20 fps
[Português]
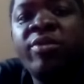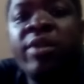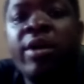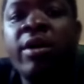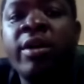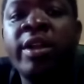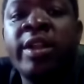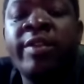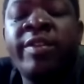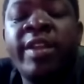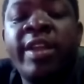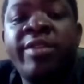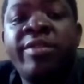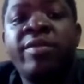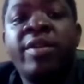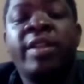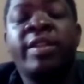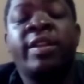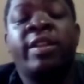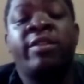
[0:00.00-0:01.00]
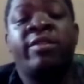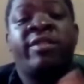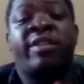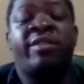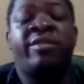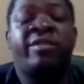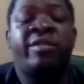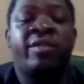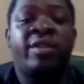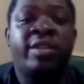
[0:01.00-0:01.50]
Eu queria trazer uma
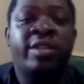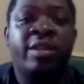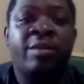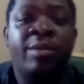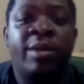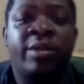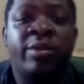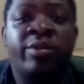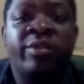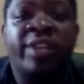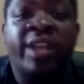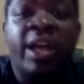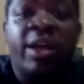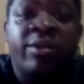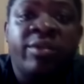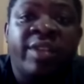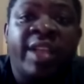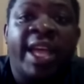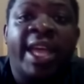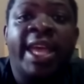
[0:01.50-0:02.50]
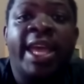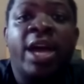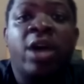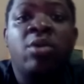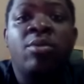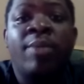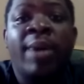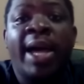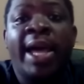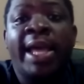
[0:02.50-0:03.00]
atualização também dos carros da
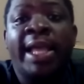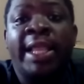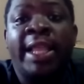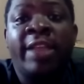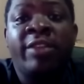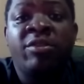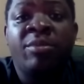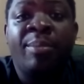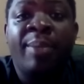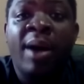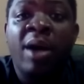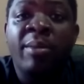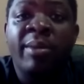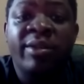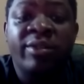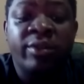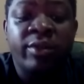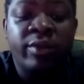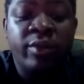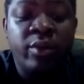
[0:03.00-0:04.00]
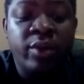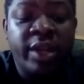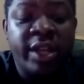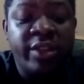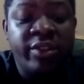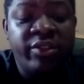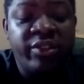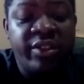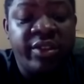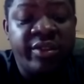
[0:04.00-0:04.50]
Real Maia, lá de Palmas do
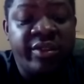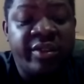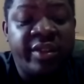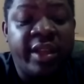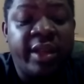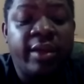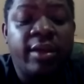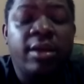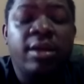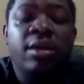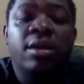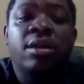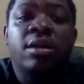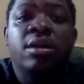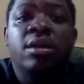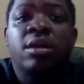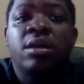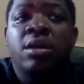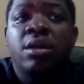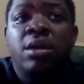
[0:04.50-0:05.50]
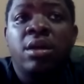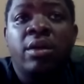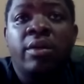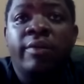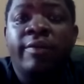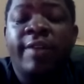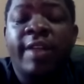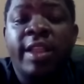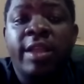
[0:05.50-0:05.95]
Tocantins, né? Eu não